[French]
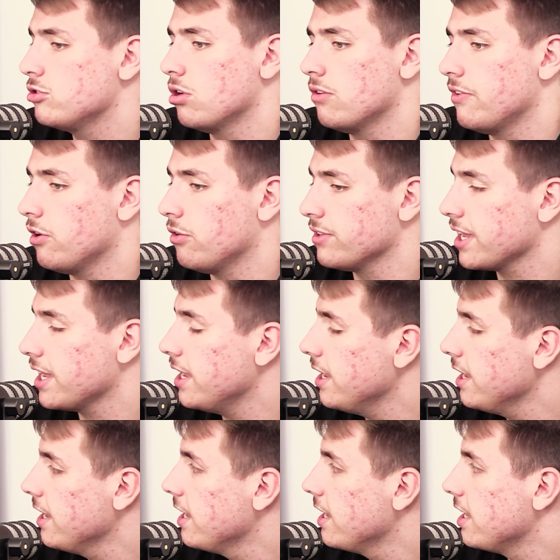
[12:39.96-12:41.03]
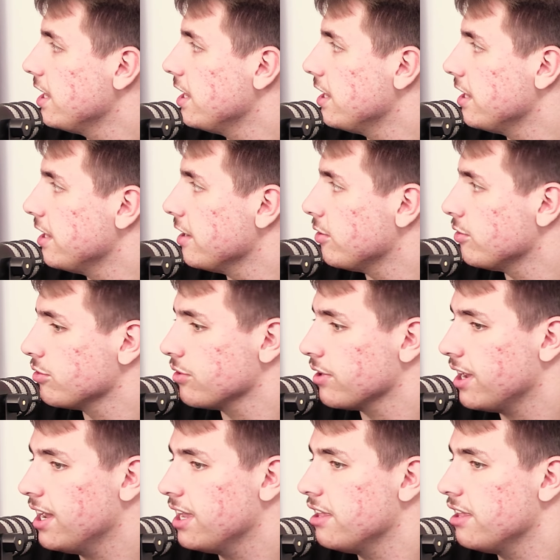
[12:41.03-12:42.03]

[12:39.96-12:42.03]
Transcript: que tu vas le faire rentrer, il rentrera,